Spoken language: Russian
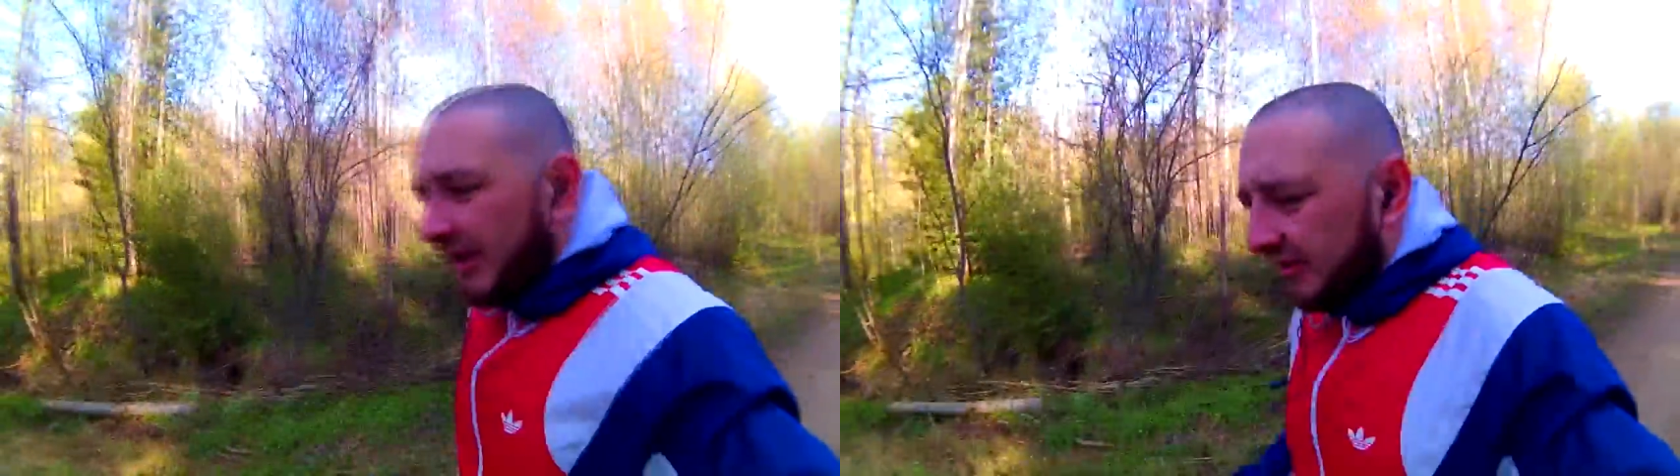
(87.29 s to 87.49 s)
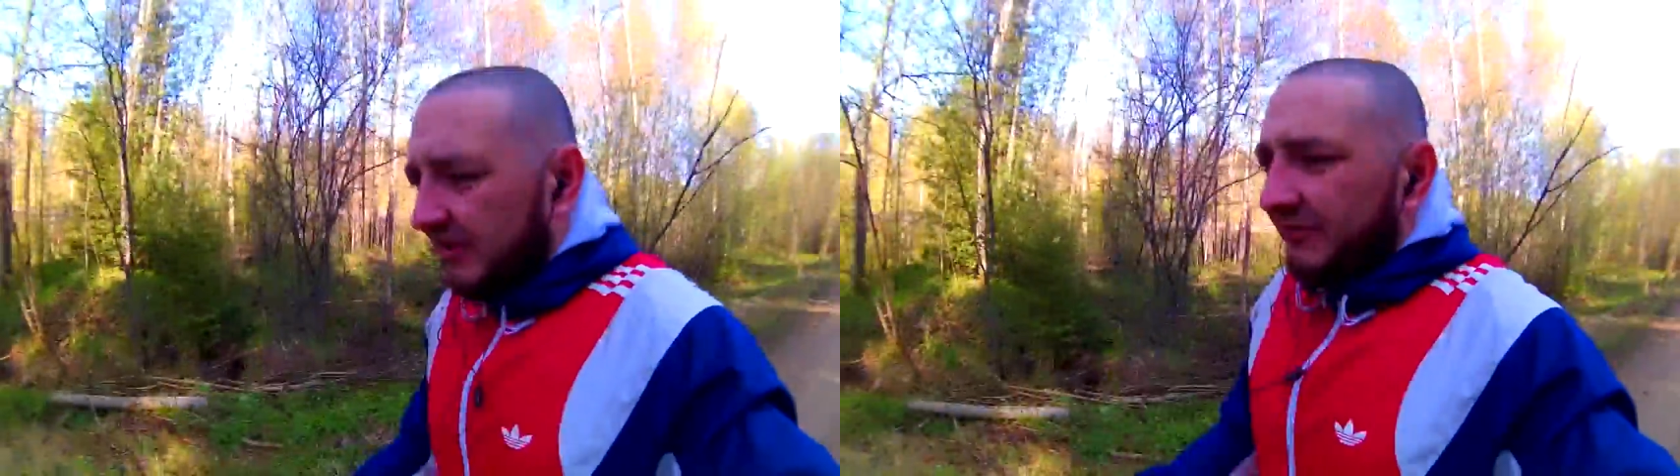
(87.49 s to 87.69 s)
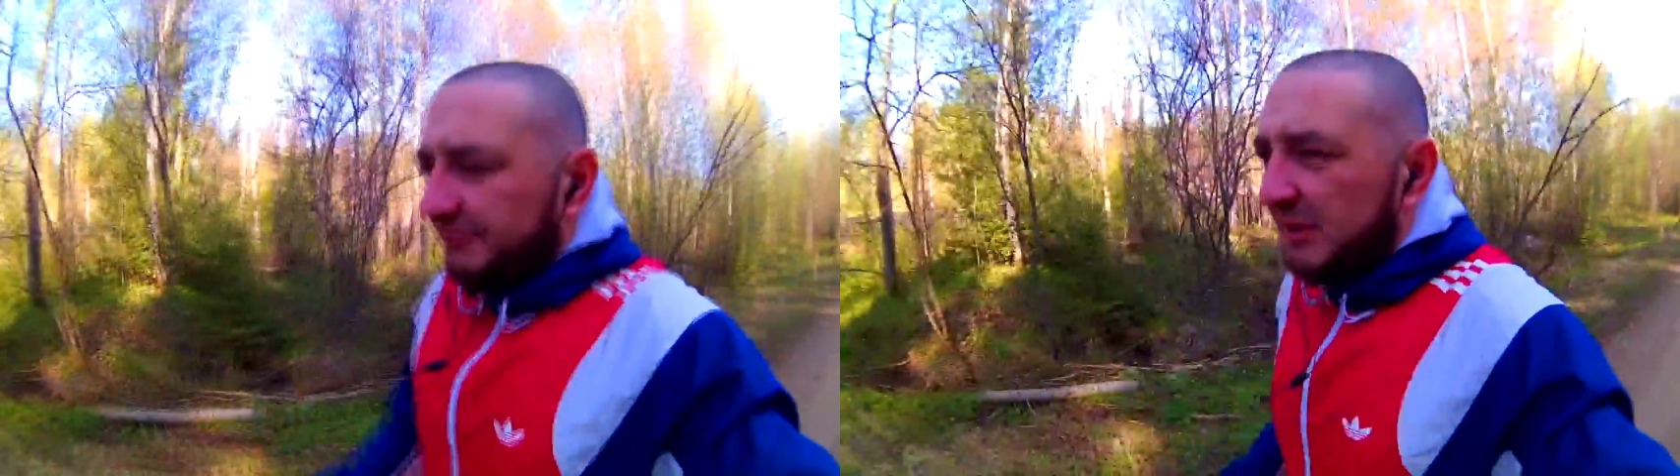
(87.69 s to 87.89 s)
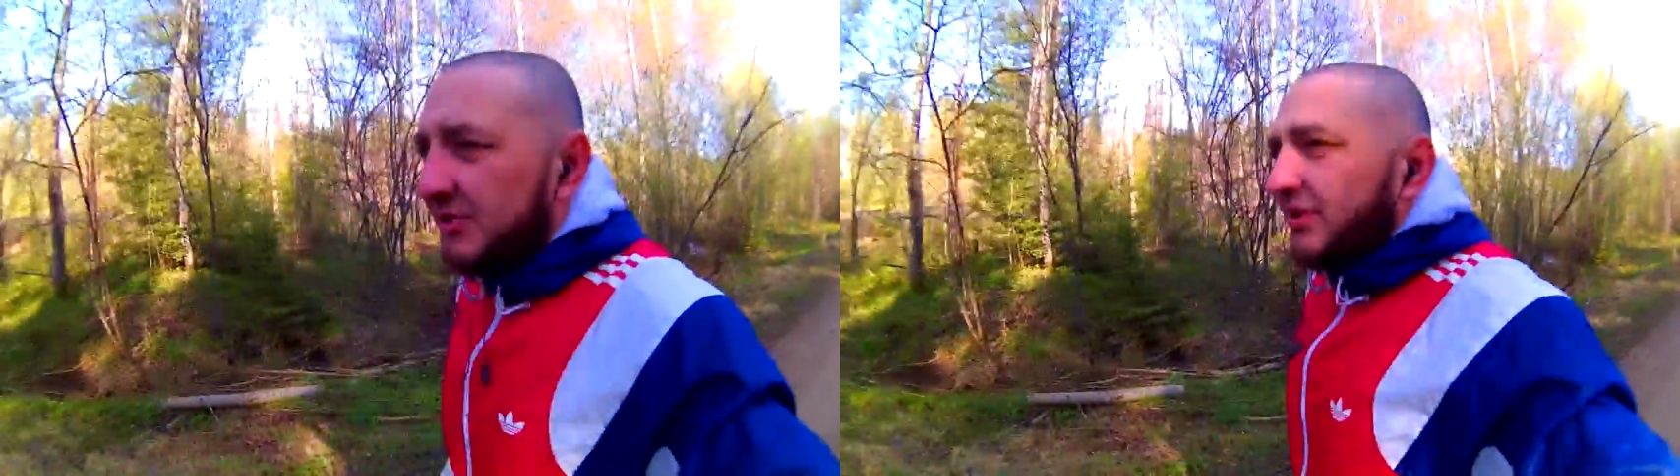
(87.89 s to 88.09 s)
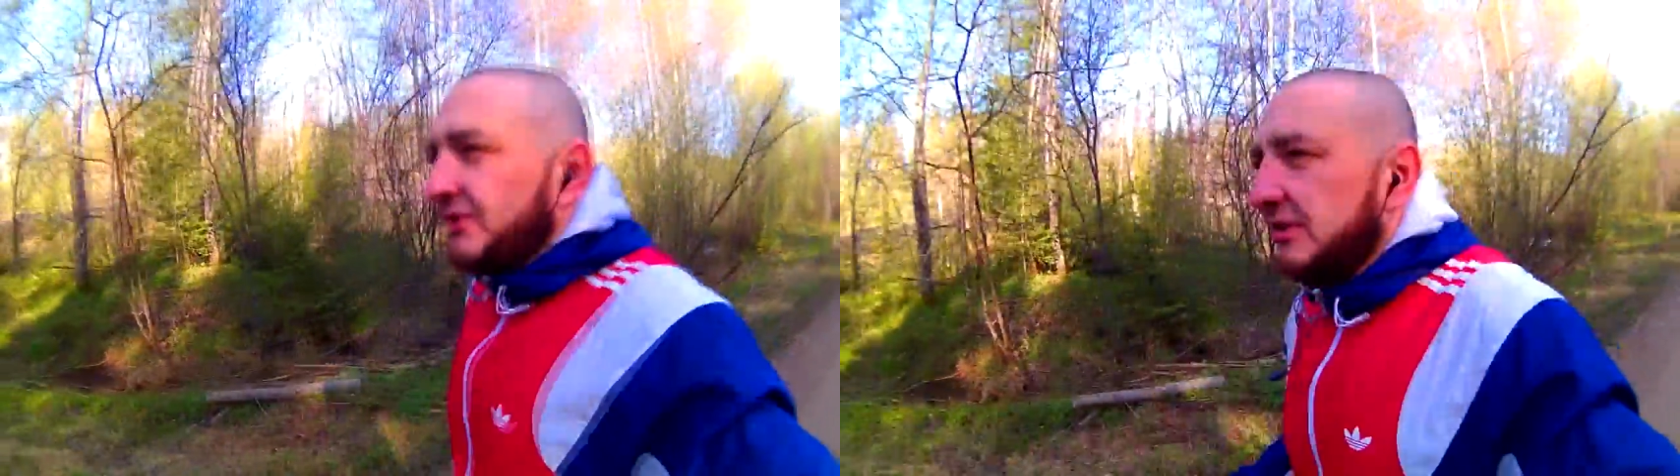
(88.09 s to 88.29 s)
ни в
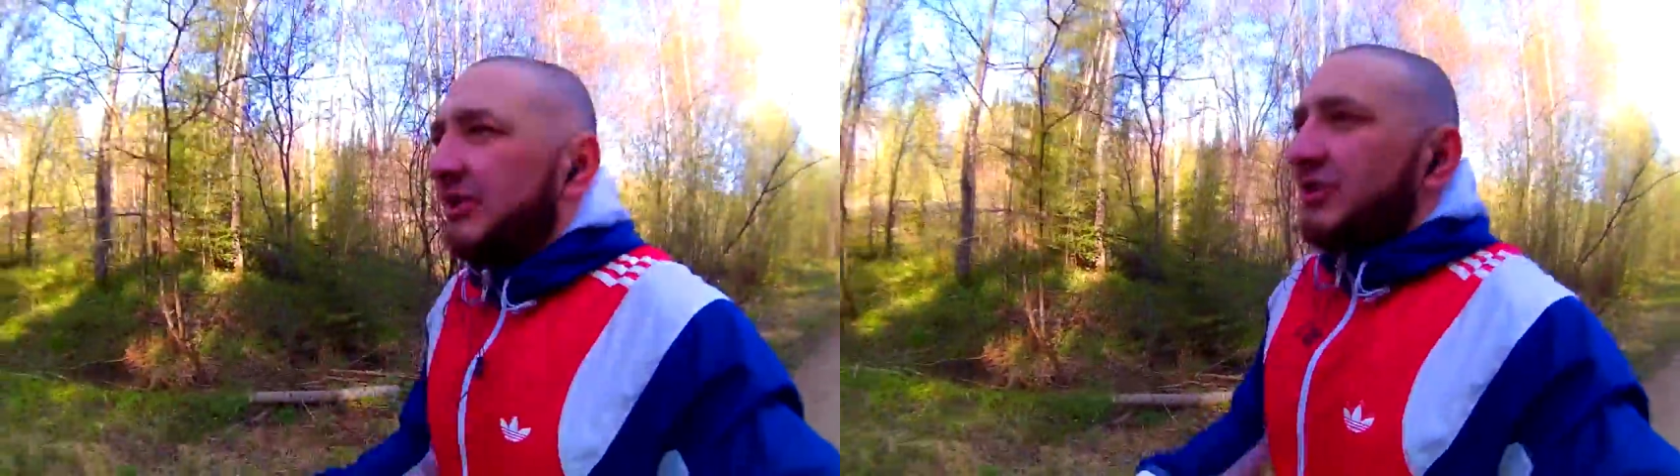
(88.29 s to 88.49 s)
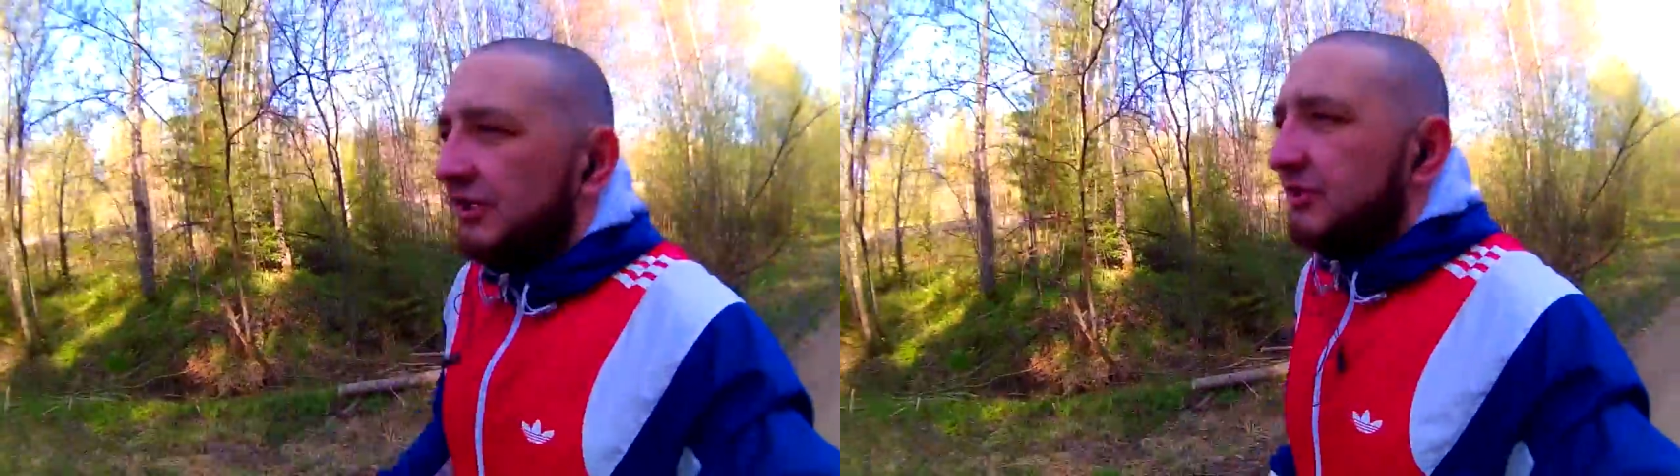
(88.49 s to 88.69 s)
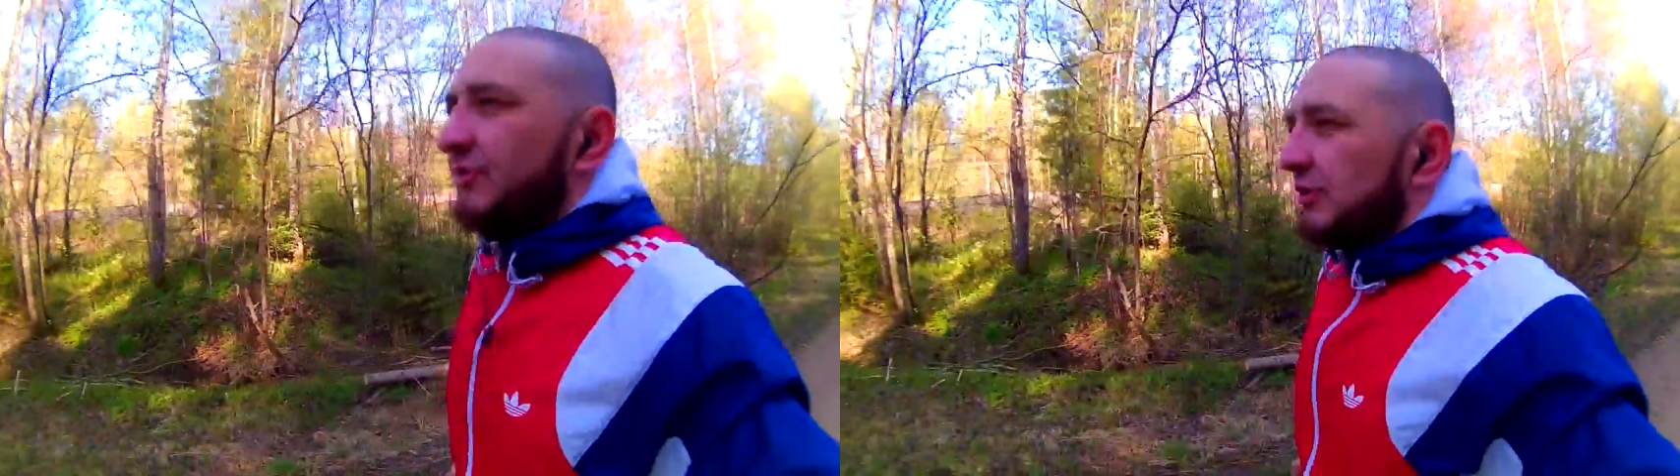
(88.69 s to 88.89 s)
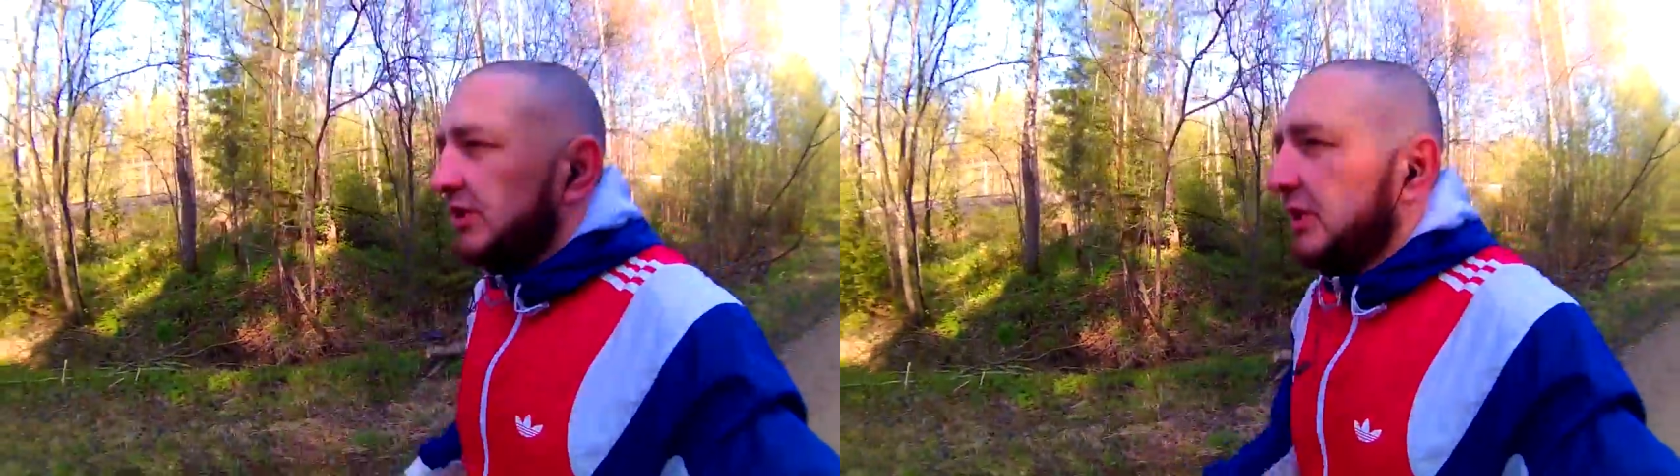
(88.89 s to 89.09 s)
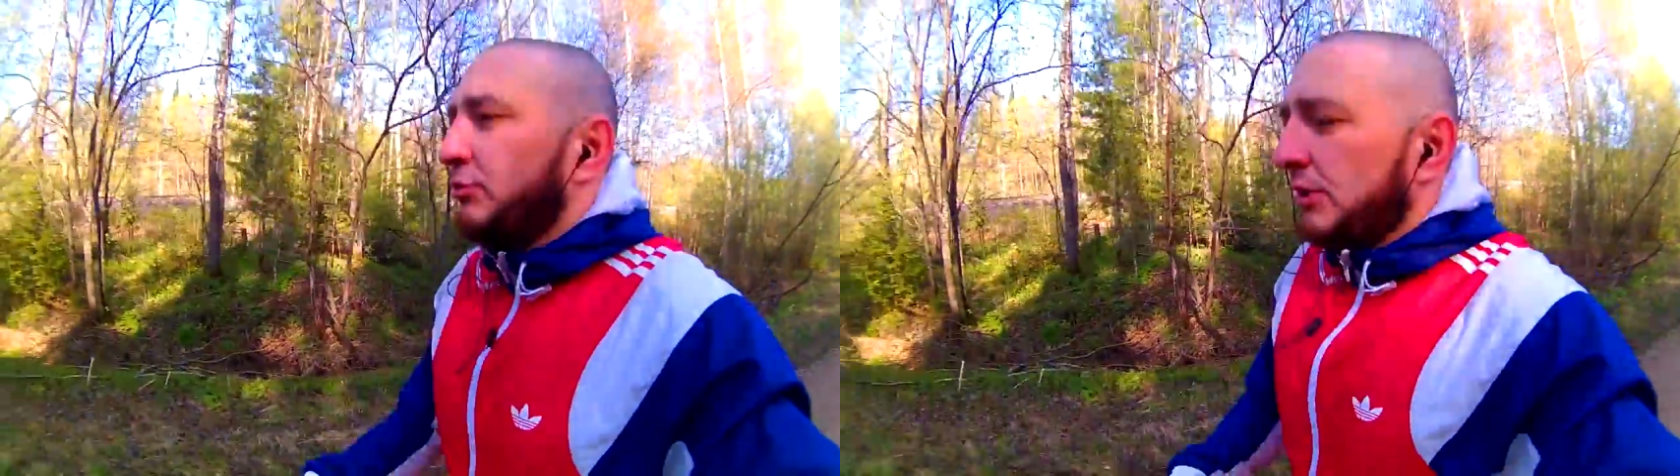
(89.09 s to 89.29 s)
печени в нашей ничего
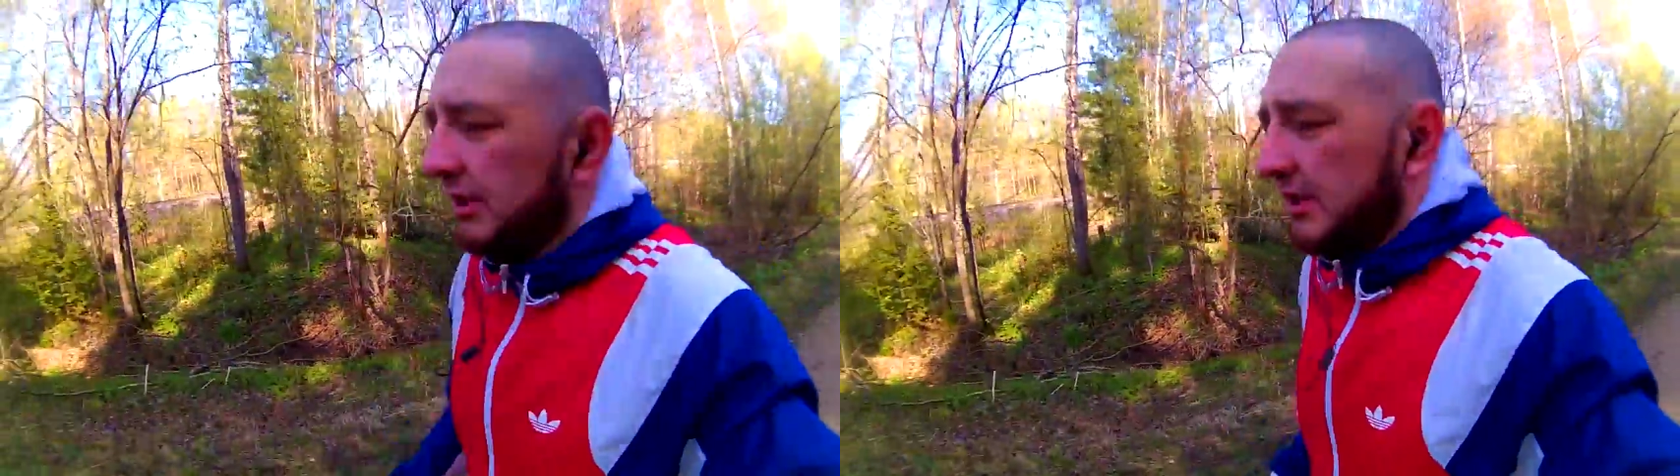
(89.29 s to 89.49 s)
нету,